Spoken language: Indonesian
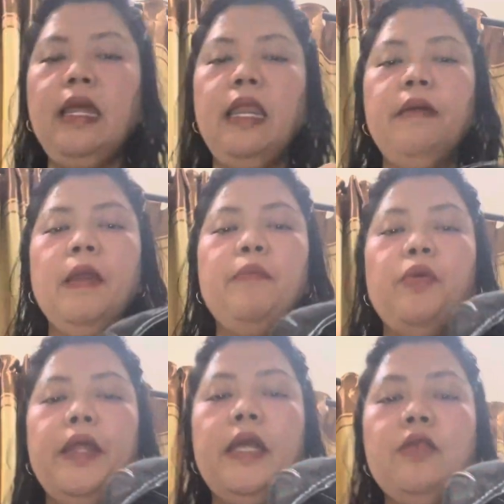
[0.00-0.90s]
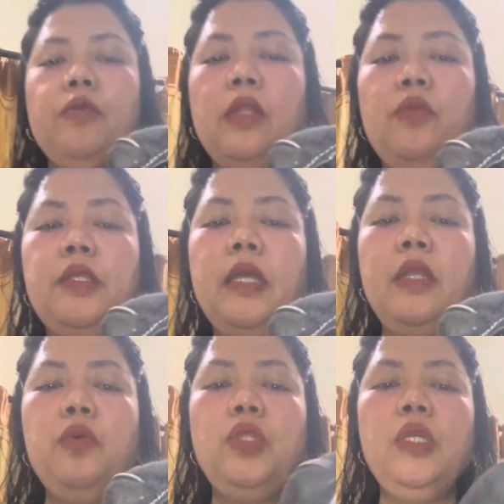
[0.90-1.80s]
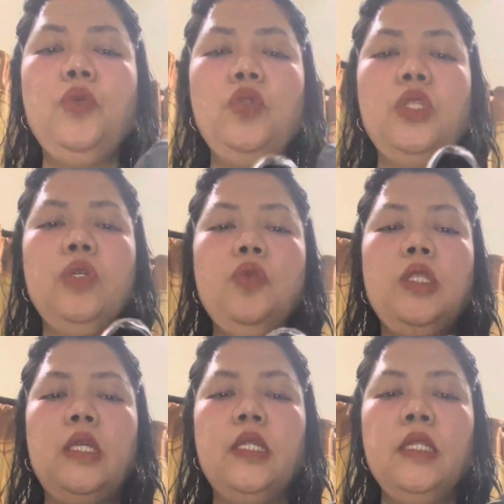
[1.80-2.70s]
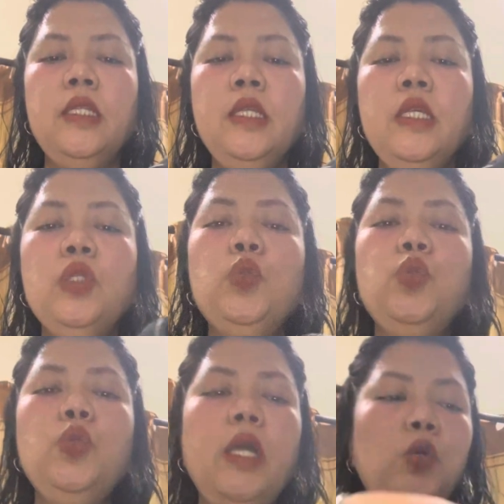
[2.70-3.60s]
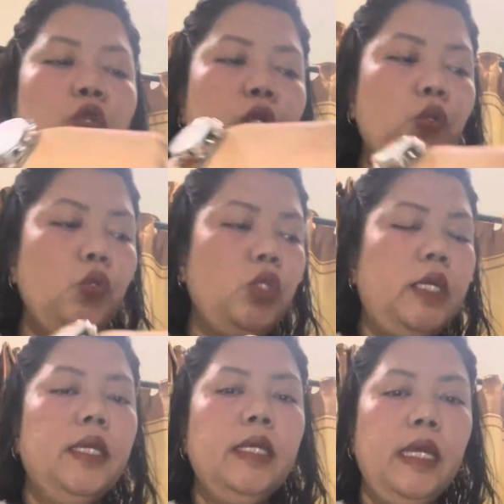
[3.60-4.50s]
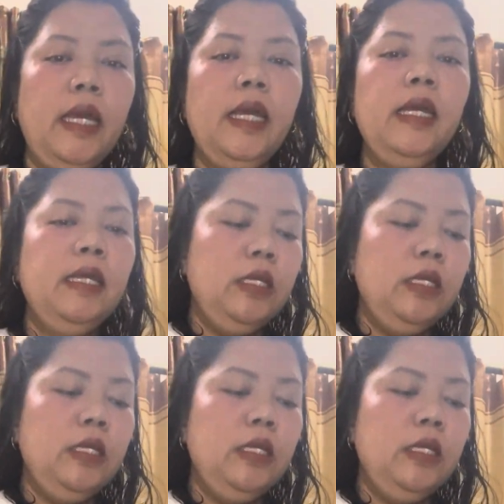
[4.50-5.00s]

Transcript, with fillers: Dalamnya puringnya sudah tulisan guci guci guci Sudah guci guci ya.